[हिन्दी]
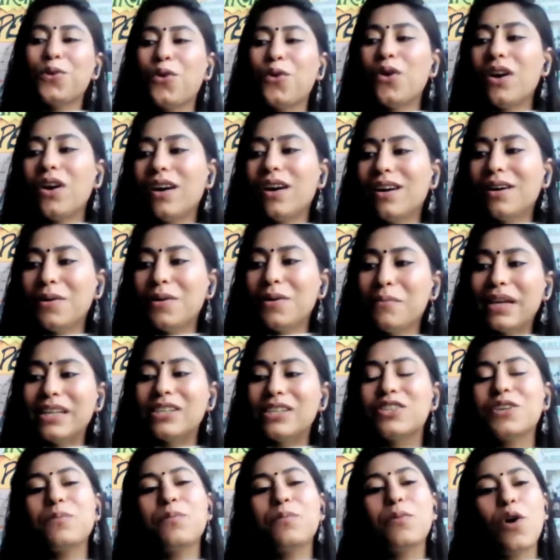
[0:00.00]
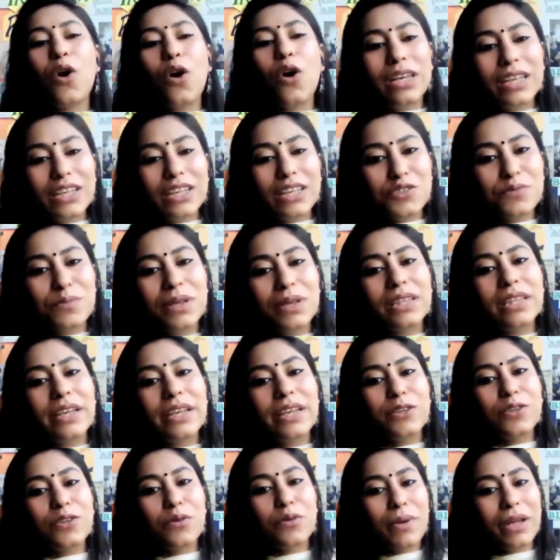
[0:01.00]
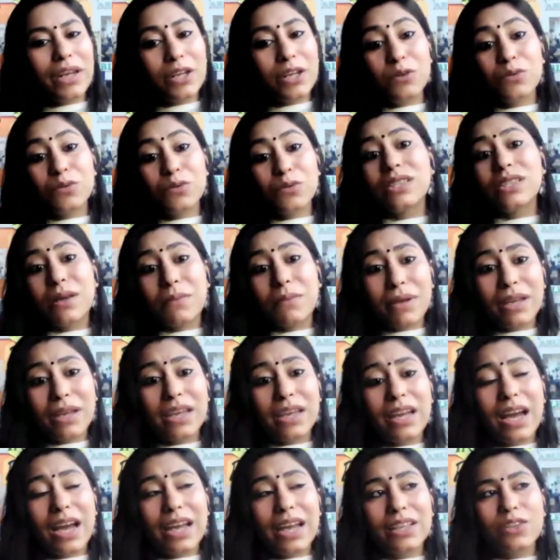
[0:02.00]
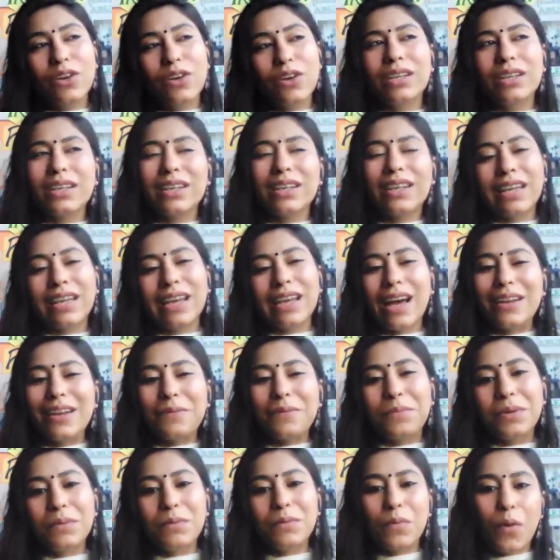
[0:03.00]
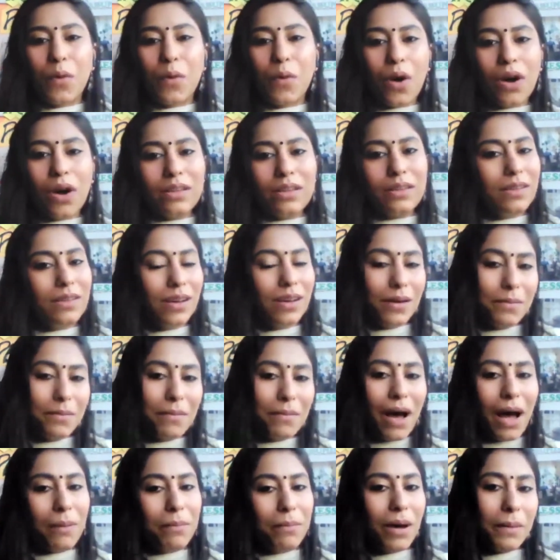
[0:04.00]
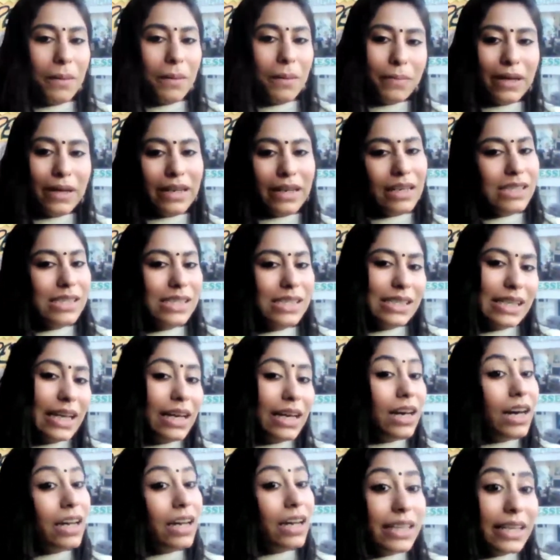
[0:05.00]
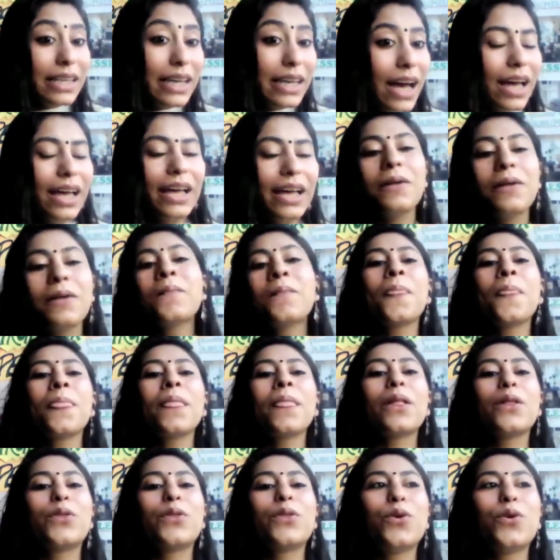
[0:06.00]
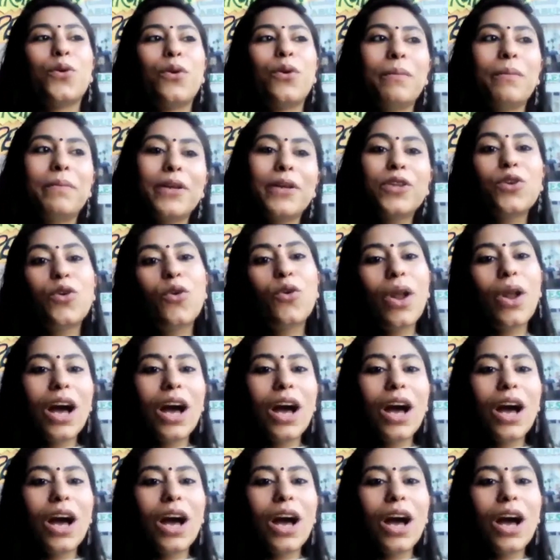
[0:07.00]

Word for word: तो uh, मैं जब कॉलेज में थी तो मैंने उस समय आई थॉट कि नहीं यार अभी बहुत uh, माँ बाप पेरेंट्स ने कर दिया है तो अभी